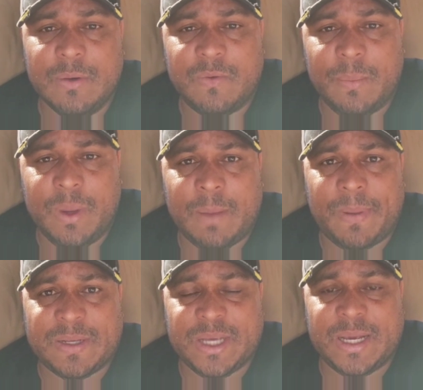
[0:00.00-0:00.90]
O Flamengo é
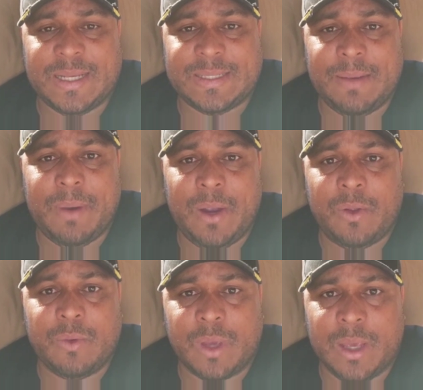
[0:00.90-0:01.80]
para chegar a ser maior
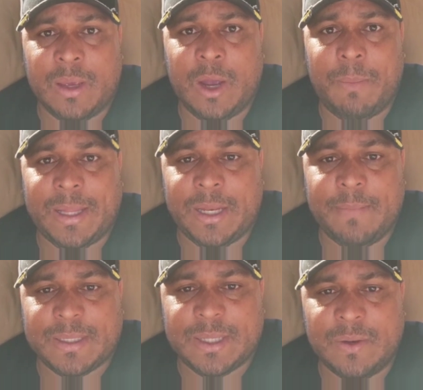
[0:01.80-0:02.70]
do que Real Madrid e
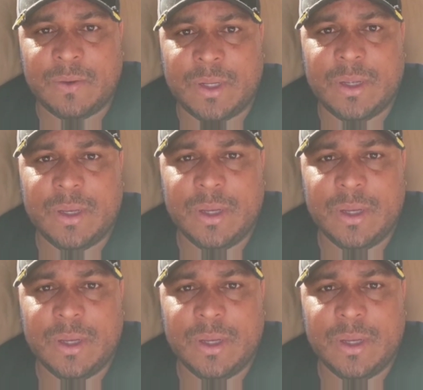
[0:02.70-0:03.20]
Barcelona.